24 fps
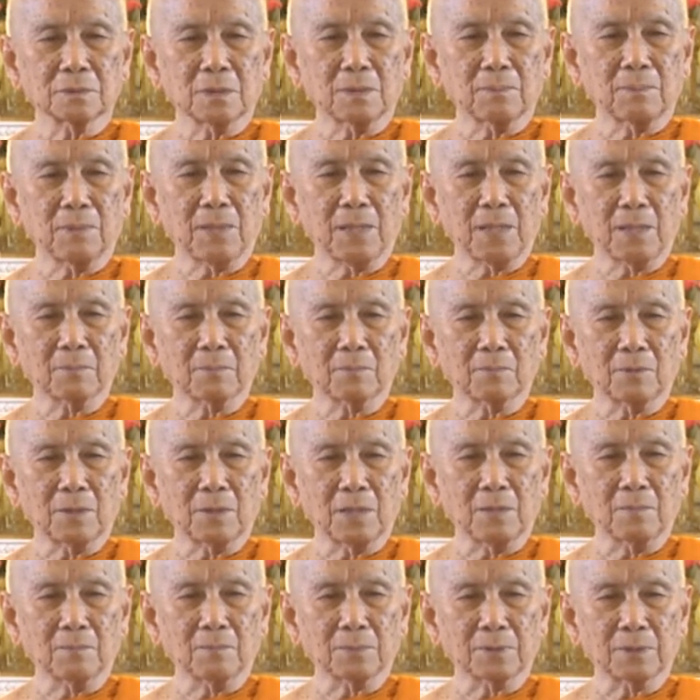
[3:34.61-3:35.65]
สภาพค
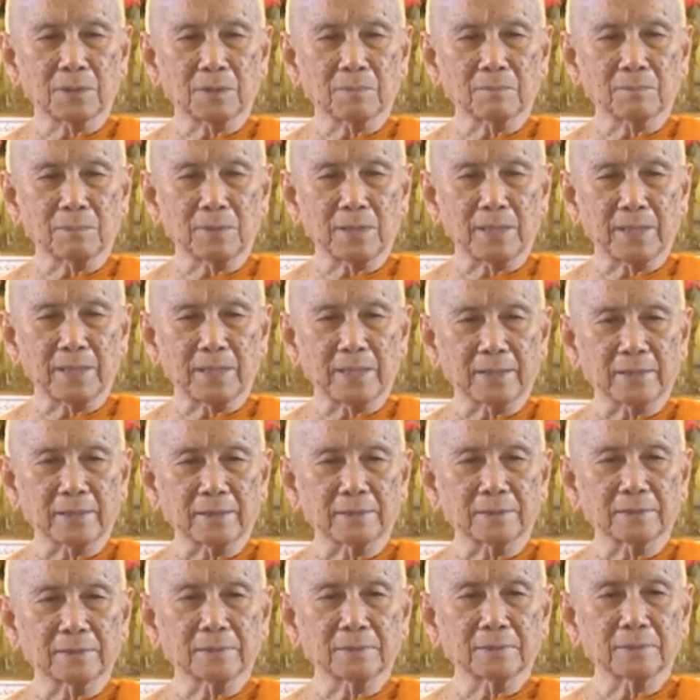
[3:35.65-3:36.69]
วามเปลี่ยนแปลง
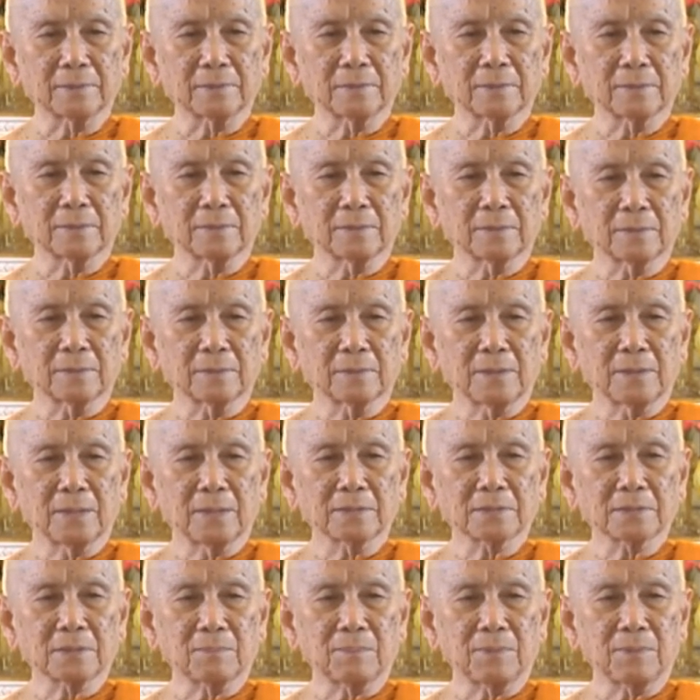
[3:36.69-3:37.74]
และ
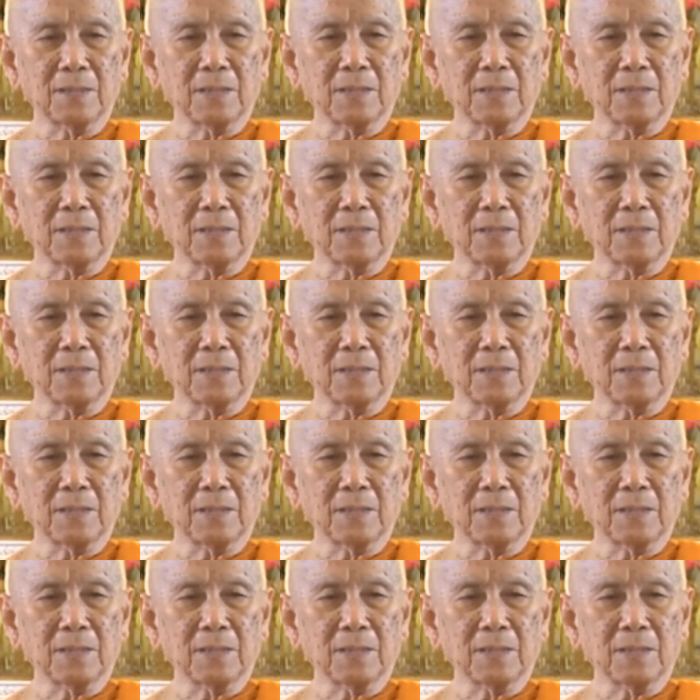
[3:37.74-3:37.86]
ส